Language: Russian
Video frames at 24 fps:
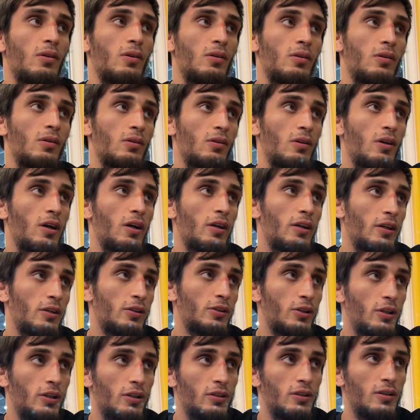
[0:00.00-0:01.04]
Да, если
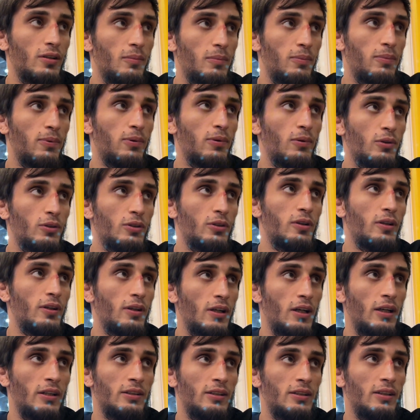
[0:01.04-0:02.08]
честно, после
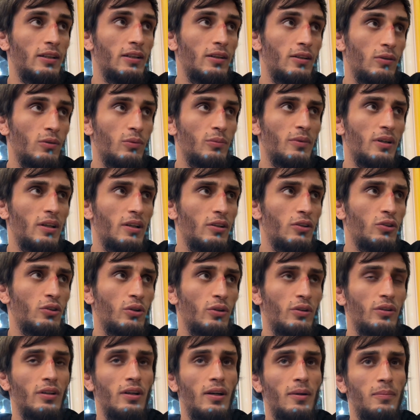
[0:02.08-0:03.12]
России у меня
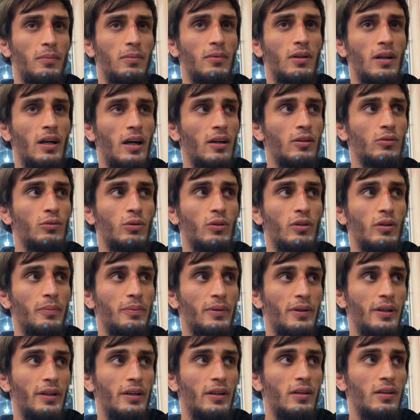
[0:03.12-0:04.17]
еще, я как только
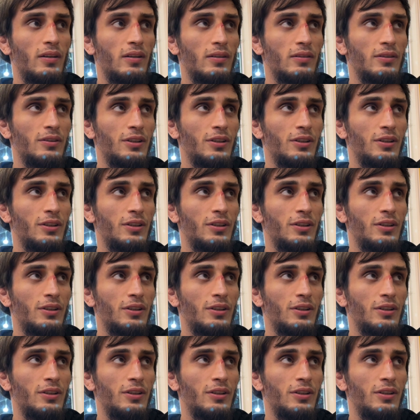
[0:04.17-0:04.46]
приехал,